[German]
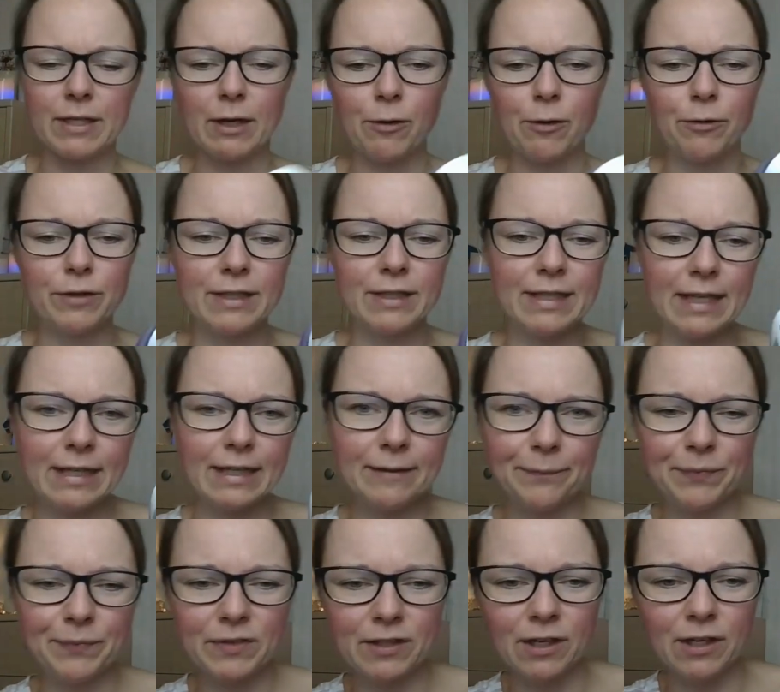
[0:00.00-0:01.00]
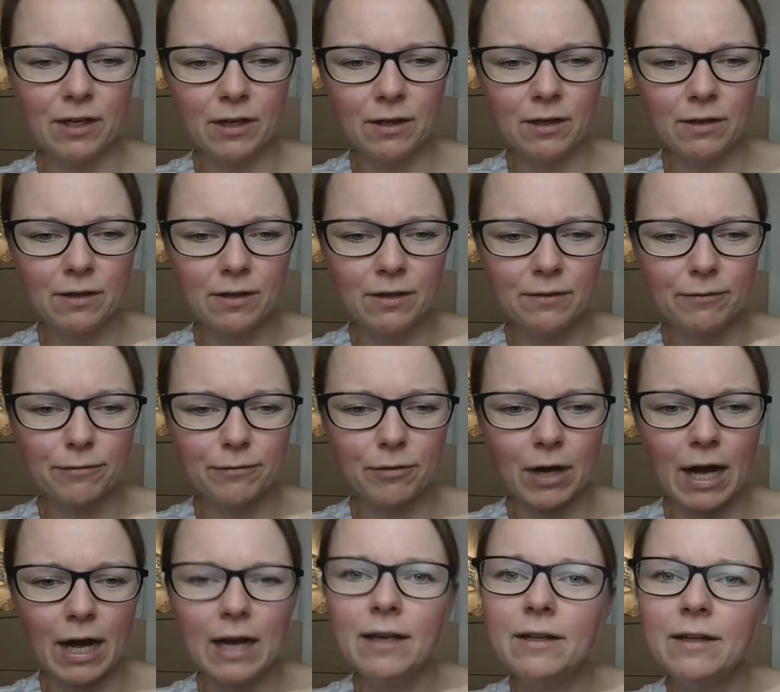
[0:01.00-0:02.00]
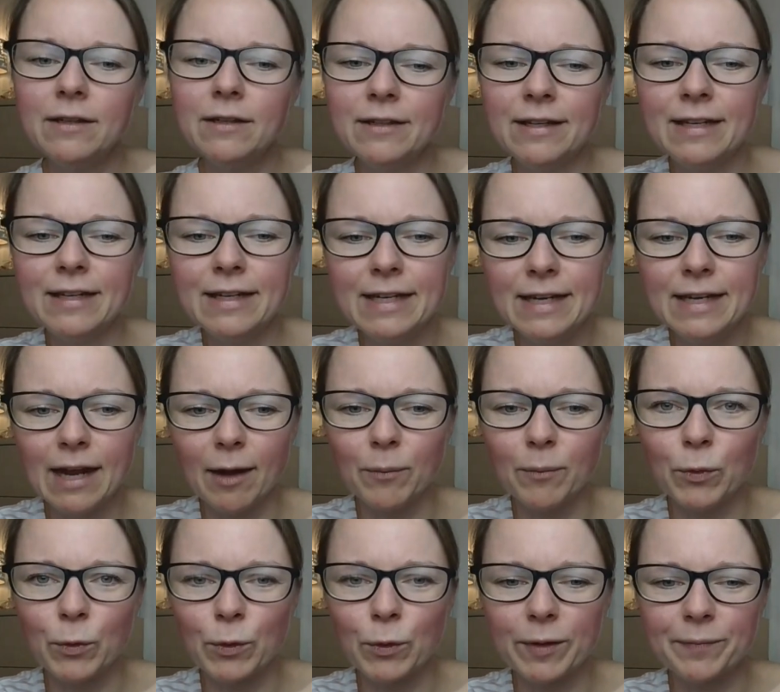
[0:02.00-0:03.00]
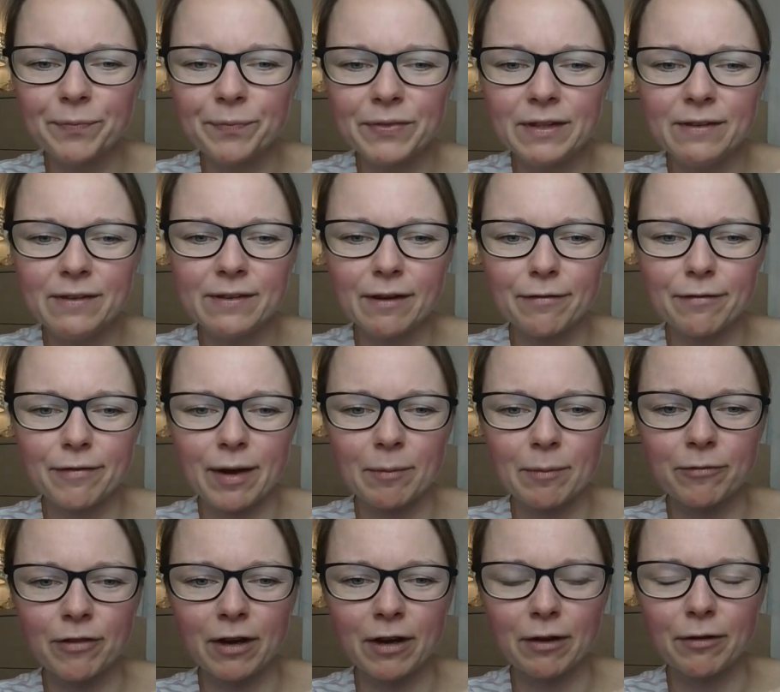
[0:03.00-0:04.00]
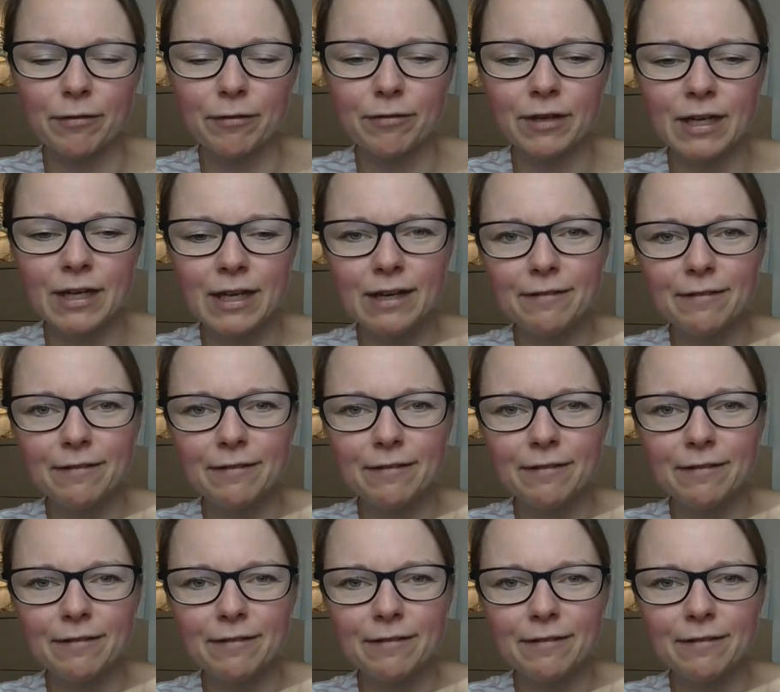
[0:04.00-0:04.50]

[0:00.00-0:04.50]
Genau. Und dann tada, für alle, die lila mögen, dieser Farbverlauf